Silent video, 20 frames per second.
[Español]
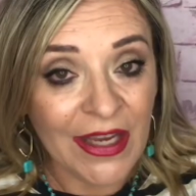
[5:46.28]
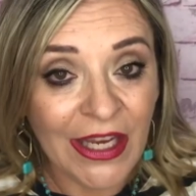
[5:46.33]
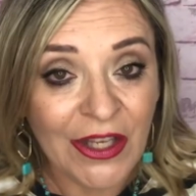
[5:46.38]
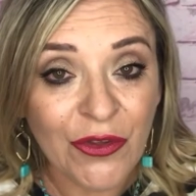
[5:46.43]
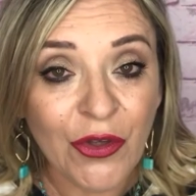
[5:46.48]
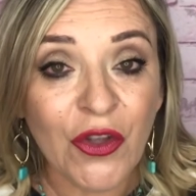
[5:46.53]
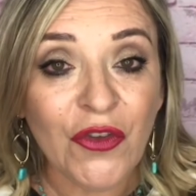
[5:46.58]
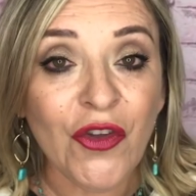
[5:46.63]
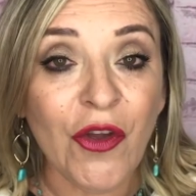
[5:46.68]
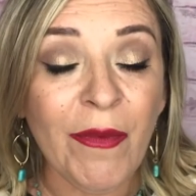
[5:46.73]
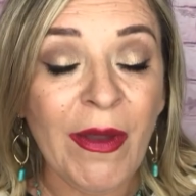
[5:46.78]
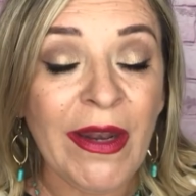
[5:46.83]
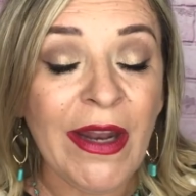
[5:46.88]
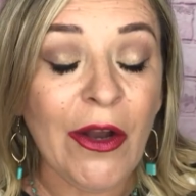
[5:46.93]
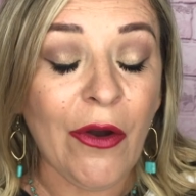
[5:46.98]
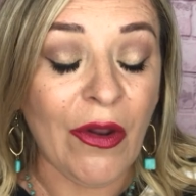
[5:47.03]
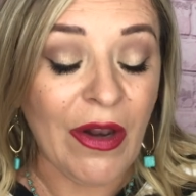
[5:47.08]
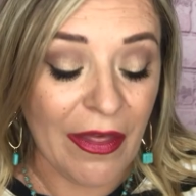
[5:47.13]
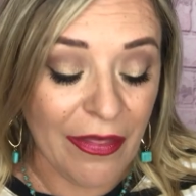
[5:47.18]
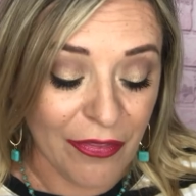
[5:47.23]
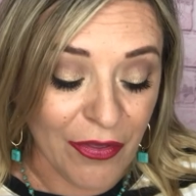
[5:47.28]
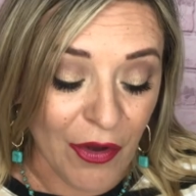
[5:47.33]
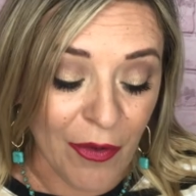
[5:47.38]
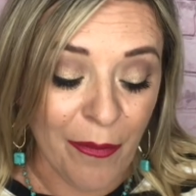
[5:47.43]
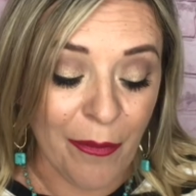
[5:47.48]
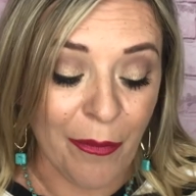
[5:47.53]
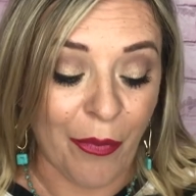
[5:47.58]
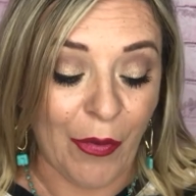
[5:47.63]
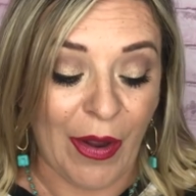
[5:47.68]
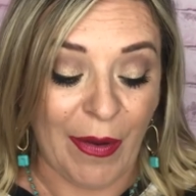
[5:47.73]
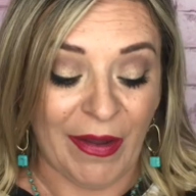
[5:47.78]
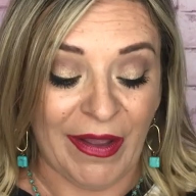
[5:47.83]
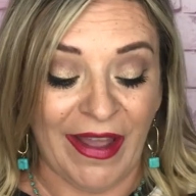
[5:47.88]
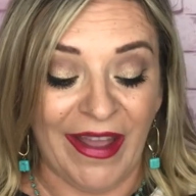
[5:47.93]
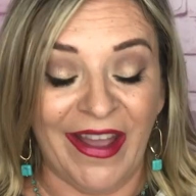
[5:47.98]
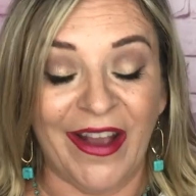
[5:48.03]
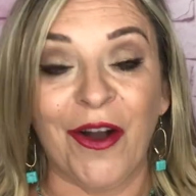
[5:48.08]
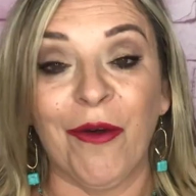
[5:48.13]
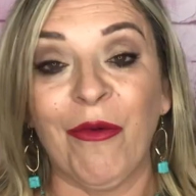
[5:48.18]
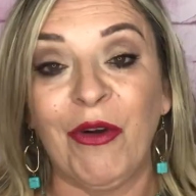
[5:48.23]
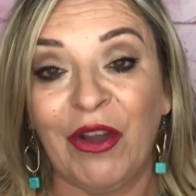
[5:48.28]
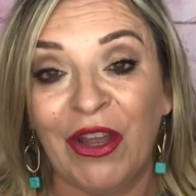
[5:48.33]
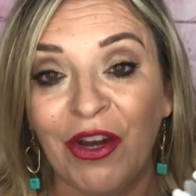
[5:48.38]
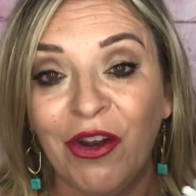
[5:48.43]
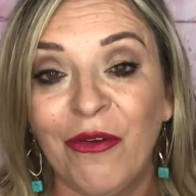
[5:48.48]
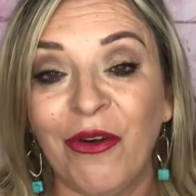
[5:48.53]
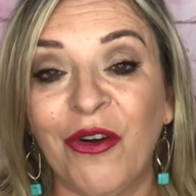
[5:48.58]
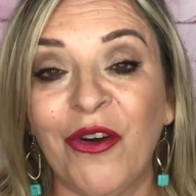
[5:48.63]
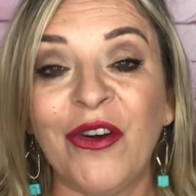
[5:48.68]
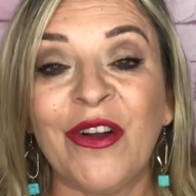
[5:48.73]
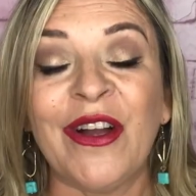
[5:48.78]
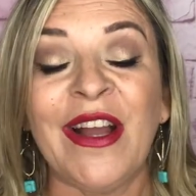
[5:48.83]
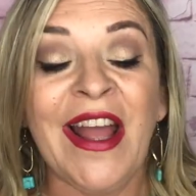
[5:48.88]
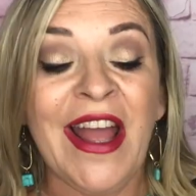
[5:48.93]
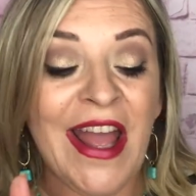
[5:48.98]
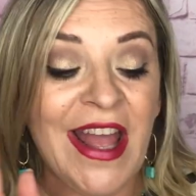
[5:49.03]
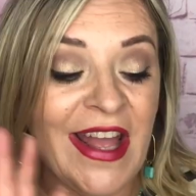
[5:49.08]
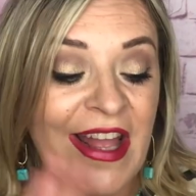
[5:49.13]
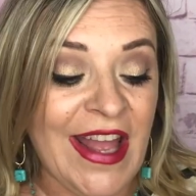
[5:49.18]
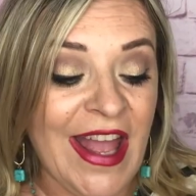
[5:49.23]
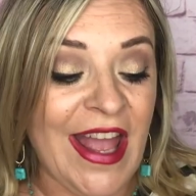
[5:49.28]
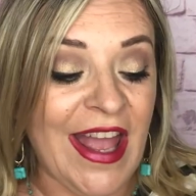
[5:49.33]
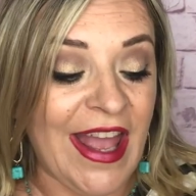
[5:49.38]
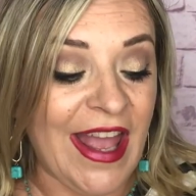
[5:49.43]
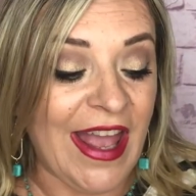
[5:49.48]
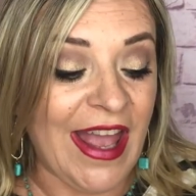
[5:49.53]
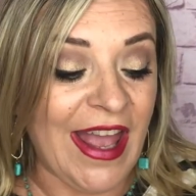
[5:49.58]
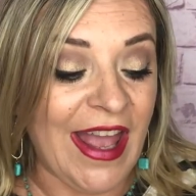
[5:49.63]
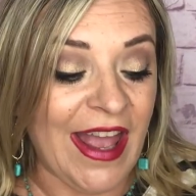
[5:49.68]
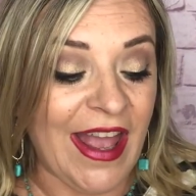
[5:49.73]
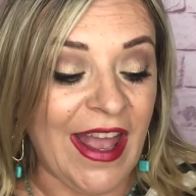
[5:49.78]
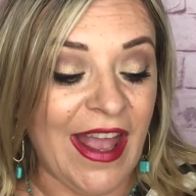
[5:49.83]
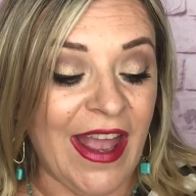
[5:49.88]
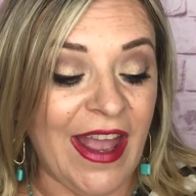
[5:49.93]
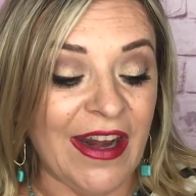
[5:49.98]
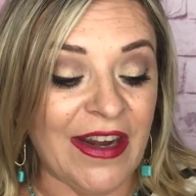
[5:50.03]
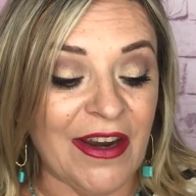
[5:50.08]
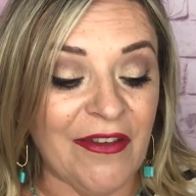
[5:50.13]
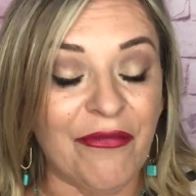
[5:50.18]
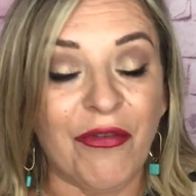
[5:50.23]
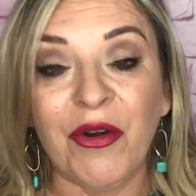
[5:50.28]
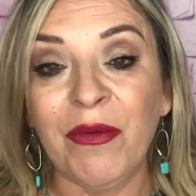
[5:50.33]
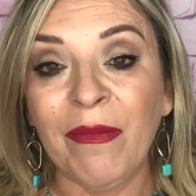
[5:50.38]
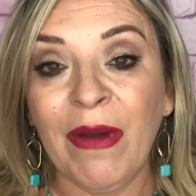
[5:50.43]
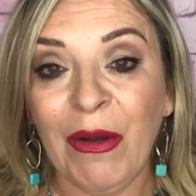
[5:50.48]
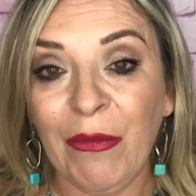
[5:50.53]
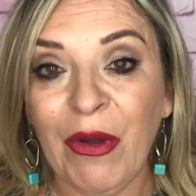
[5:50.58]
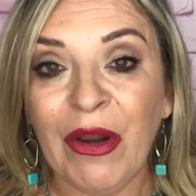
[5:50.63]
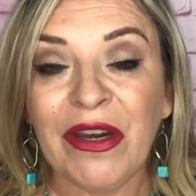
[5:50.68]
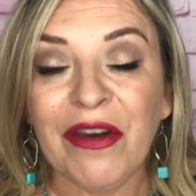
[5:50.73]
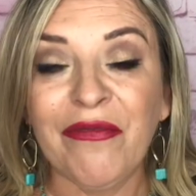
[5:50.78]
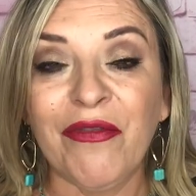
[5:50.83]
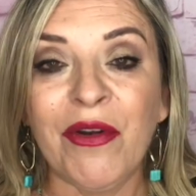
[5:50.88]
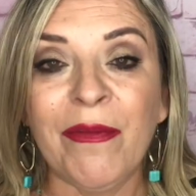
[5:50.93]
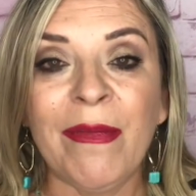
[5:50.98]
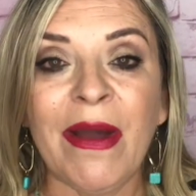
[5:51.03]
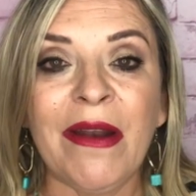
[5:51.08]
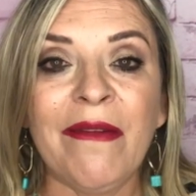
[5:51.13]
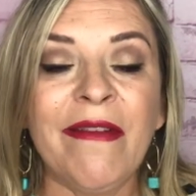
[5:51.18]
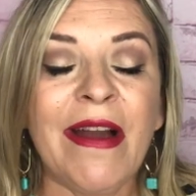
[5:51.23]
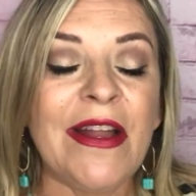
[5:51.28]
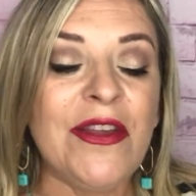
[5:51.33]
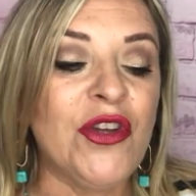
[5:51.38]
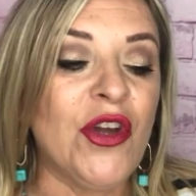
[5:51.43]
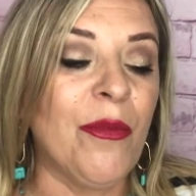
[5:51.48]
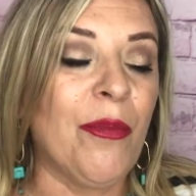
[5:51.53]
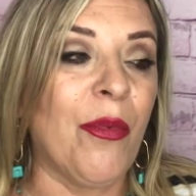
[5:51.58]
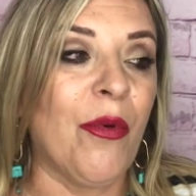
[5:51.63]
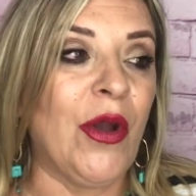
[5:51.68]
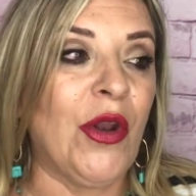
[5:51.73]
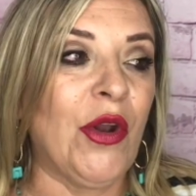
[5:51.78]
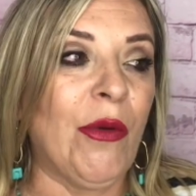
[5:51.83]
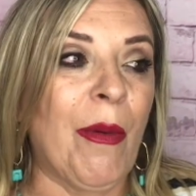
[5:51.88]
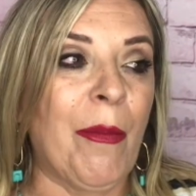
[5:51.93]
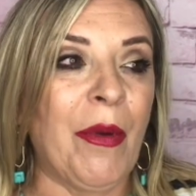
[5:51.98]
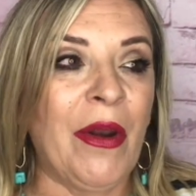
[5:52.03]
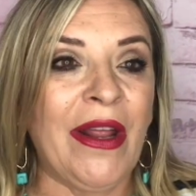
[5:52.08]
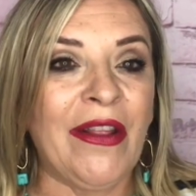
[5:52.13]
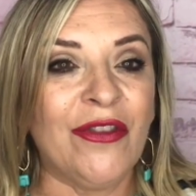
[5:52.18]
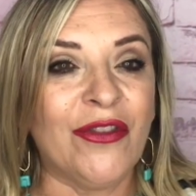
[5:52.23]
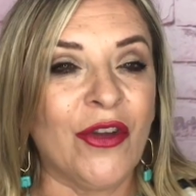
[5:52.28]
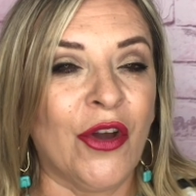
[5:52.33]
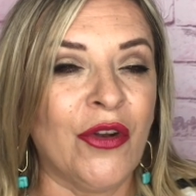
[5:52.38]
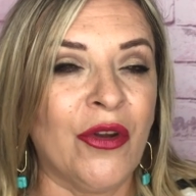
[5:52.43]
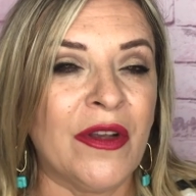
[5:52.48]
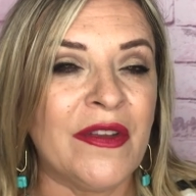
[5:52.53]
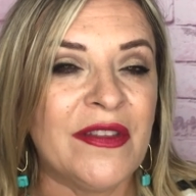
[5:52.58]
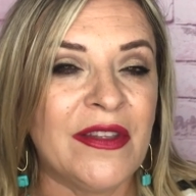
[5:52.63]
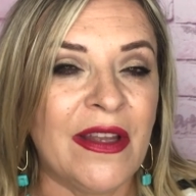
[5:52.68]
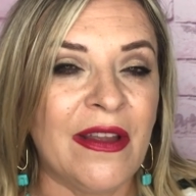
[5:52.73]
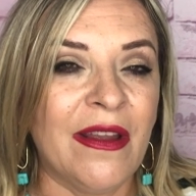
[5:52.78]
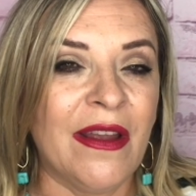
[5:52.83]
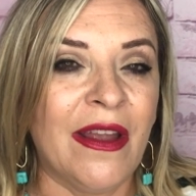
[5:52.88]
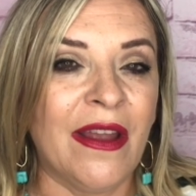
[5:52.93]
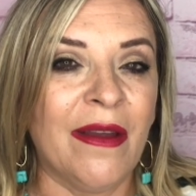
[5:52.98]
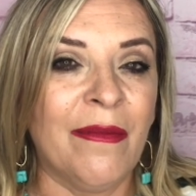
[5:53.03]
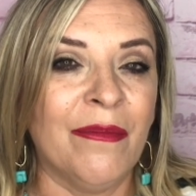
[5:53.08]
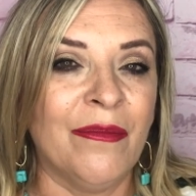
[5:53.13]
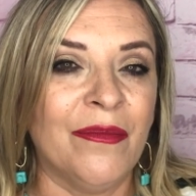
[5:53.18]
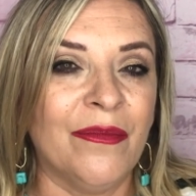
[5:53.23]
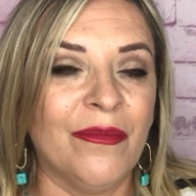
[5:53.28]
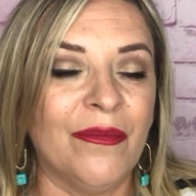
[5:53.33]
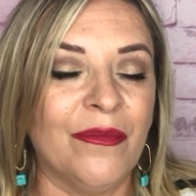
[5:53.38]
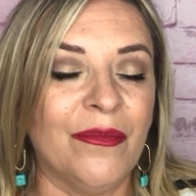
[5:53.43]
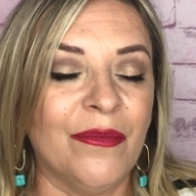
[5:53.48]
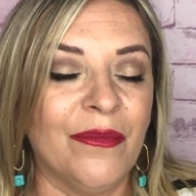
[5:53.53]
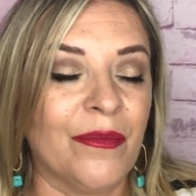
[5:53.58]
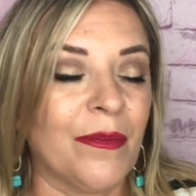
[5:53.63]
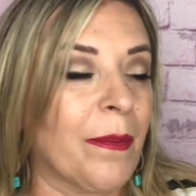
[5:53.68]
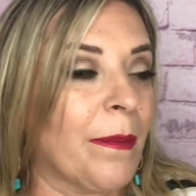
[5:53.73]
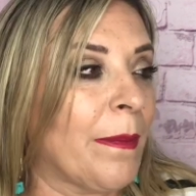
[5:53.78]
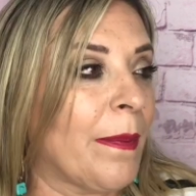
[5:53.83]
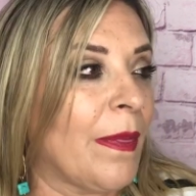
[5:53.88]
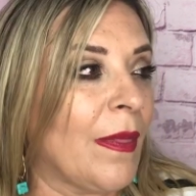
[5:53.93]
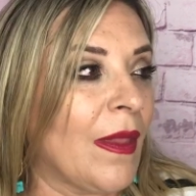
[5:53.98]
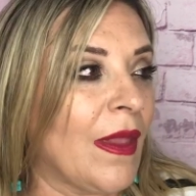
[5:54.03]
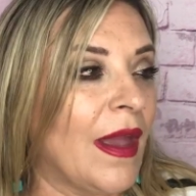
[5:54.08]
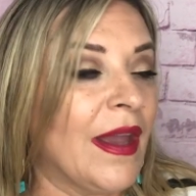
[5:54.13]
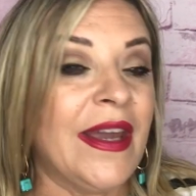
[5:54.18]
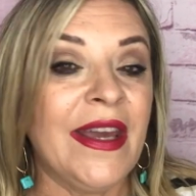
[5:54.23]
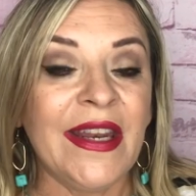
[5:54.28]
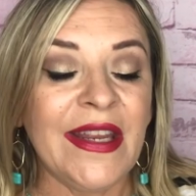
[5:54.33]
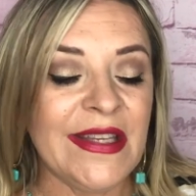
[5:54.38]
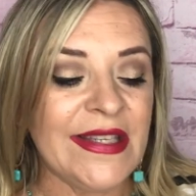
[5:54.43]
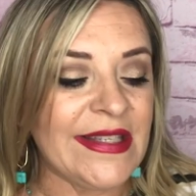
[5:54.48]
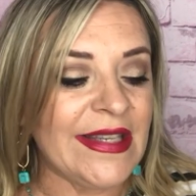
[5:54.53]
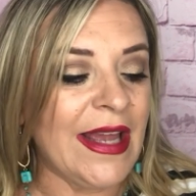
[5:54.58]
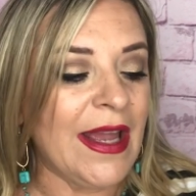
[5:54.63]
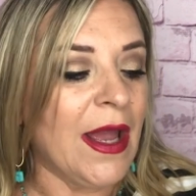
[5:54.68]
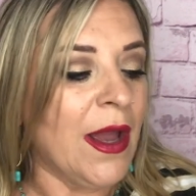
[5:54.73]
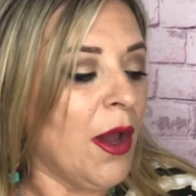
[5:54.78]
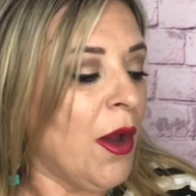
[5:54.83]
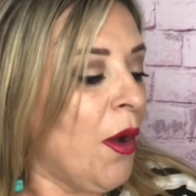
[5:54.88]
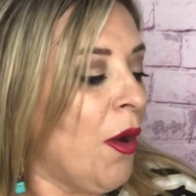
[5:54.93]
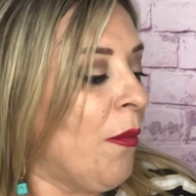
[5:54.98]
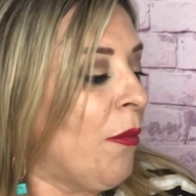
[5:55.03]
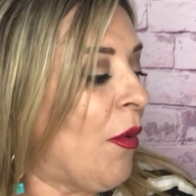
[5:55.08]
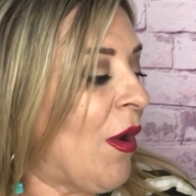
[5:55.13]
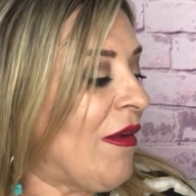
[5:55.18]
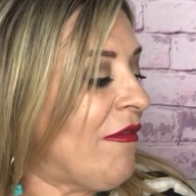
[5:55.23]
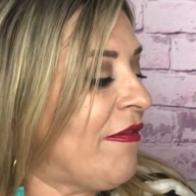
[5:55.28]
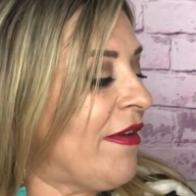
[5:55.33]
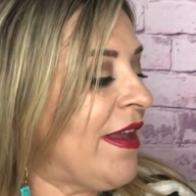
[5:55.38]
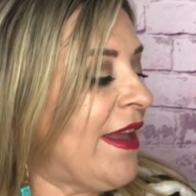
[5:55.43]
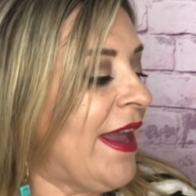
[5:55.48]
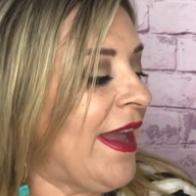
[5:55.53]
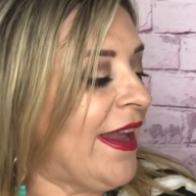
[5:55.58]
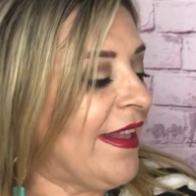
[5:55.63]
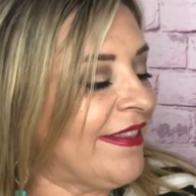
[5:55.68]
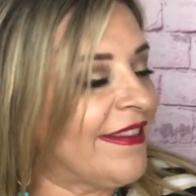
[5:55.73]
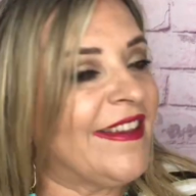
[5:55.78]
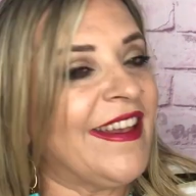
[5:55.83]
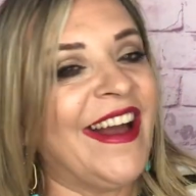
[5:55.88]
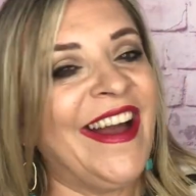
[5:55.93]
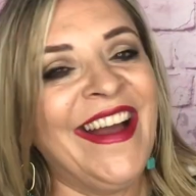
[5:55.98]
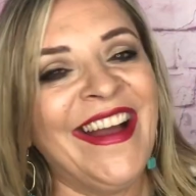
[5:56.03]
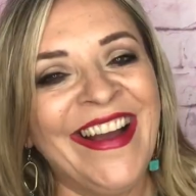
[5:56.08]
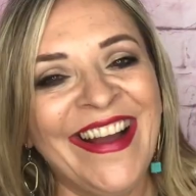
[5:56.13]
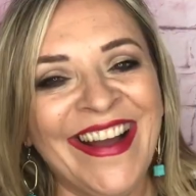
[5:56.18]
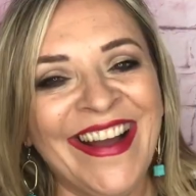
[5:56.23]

Y todo esto viene a colación, pues que como quiero eh, reformar, voy a reformar el baño, pues lo voy a poner en tono así mm, grises pues vi esta,